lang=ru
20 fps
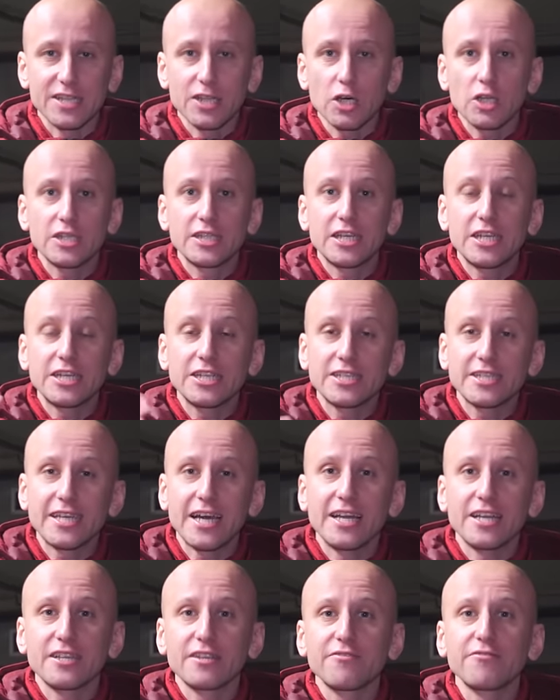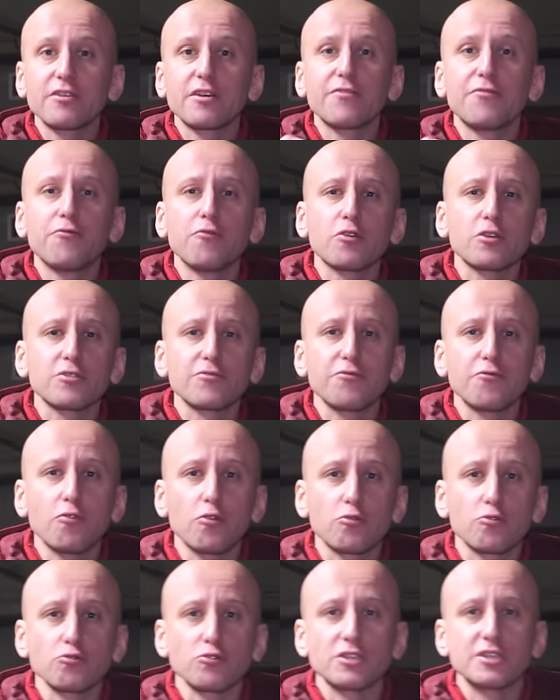Но до рестайлинговых Ford
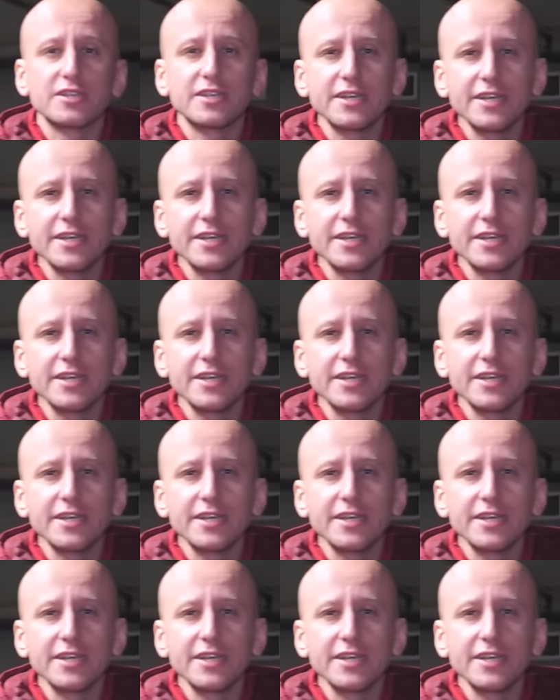Focus